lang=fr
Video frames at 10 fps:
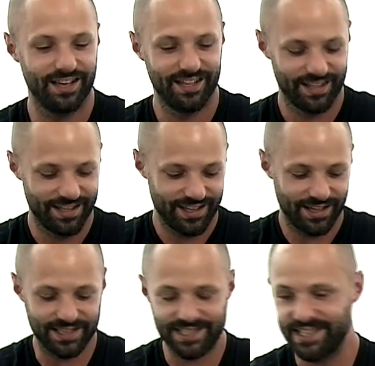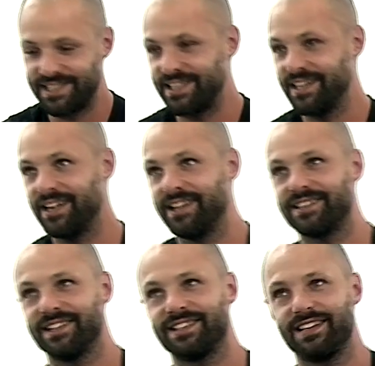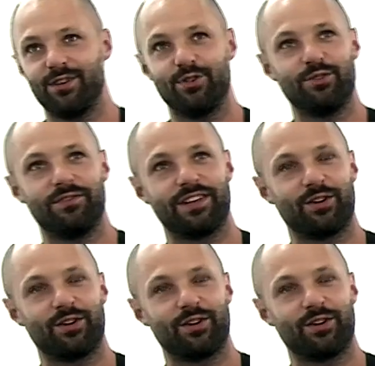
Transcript: Alors, euh, Cécile, Cécile Ludovic,